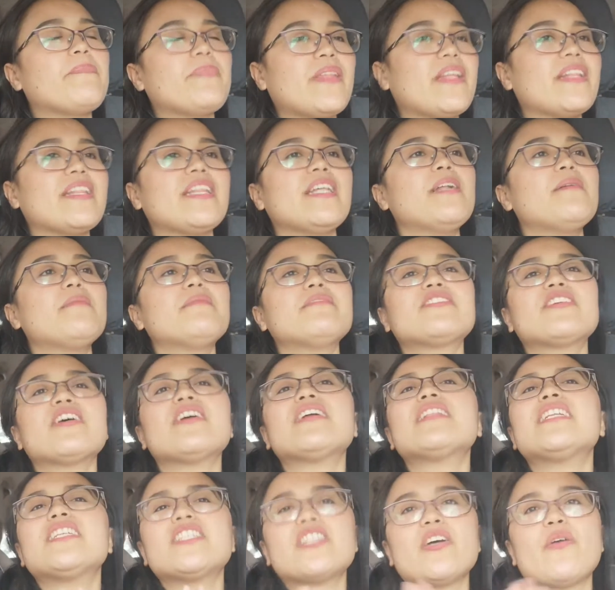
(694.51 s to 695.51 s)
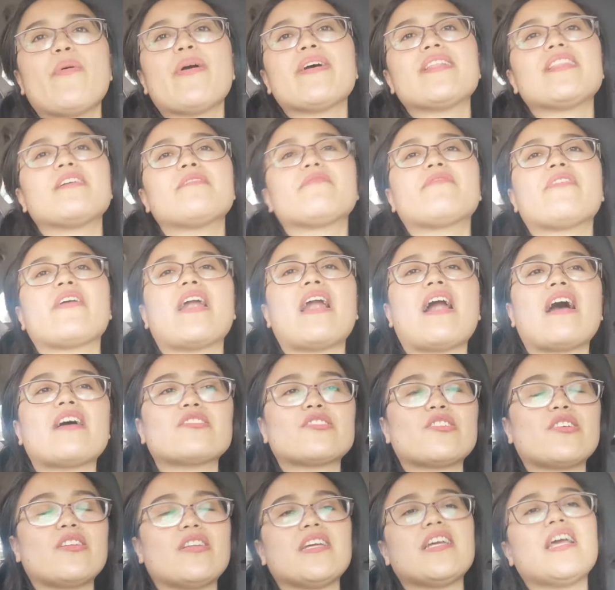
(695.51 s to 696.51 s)
Hindi naman siya, hindi siya wedding fair
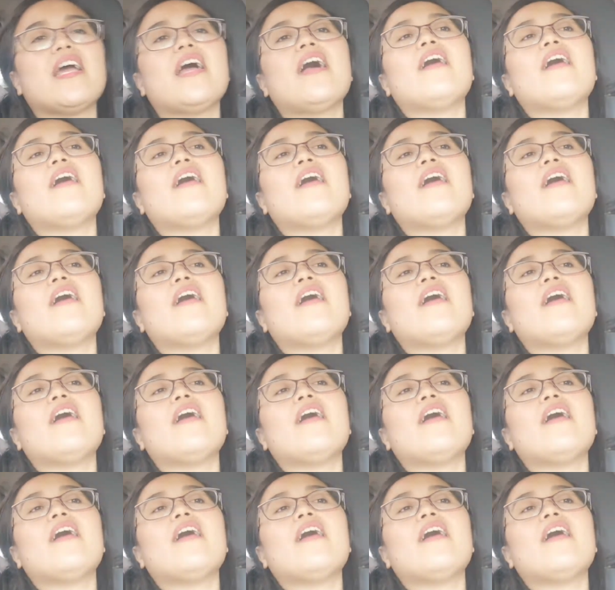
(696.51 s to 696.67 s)
actually.